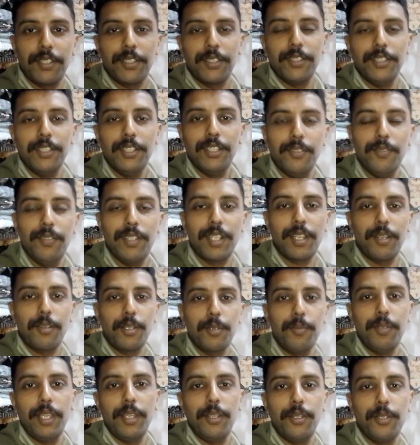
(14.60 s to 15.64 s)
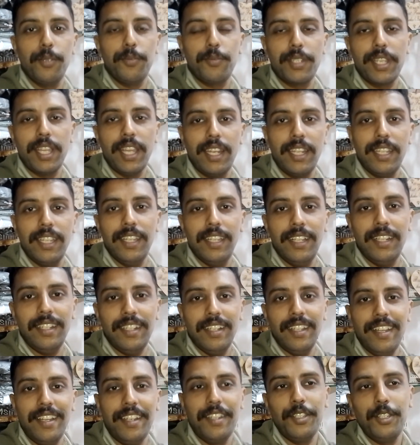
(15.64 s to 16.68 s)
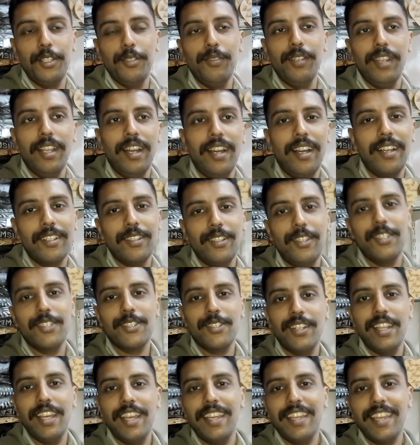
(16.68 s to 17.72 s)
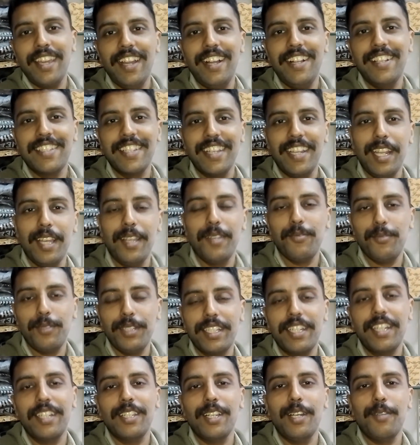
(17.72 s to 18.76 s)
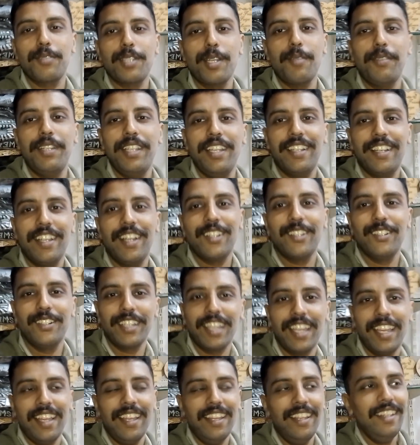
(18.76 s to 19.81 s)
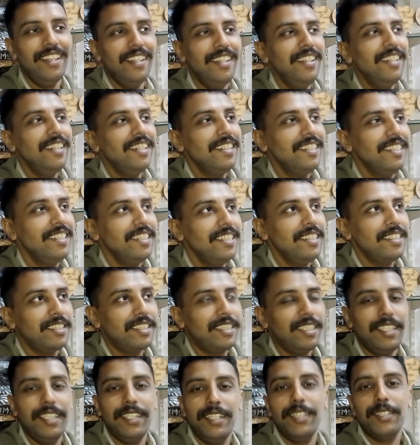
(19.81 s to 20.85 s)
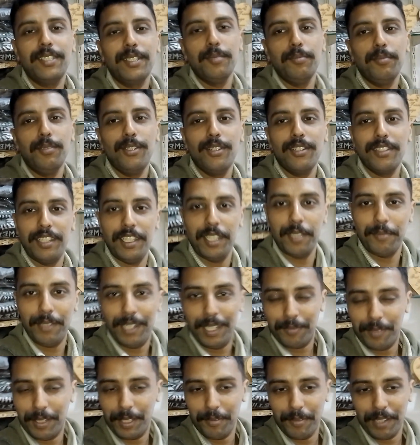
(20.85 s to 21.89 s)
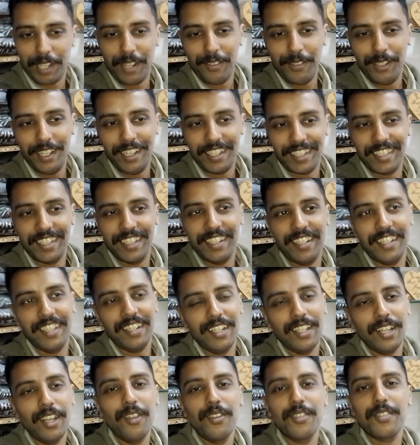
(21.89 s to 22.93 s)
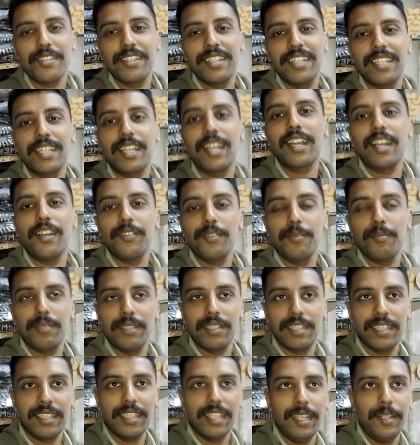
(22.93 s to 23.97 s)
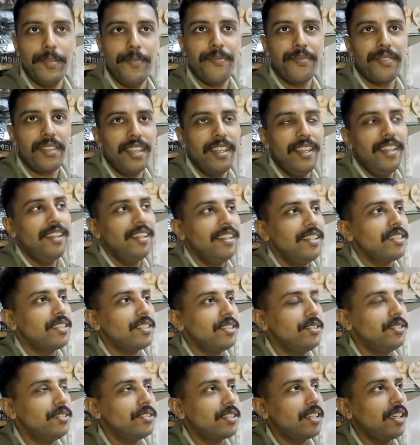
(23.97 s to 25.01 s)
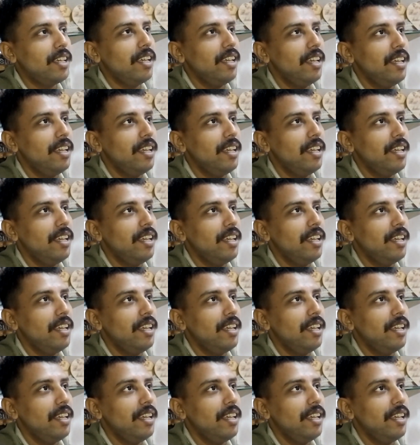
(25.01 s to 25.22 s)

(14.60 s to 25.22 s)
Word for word: अल्लाम वेलकम टू माय यूट्यूब चैनल एंड न्यू ब्लॉग और सुनाए क्या हाल चाल है उम्मीद करता हूँ सब ठीक ठाक होंगे जी तो बहुत देर बाद मैं दोबारा ब्लॉगिंग करने लगा हूँ इस वजह से काफ़ी बिजी था क्योंकि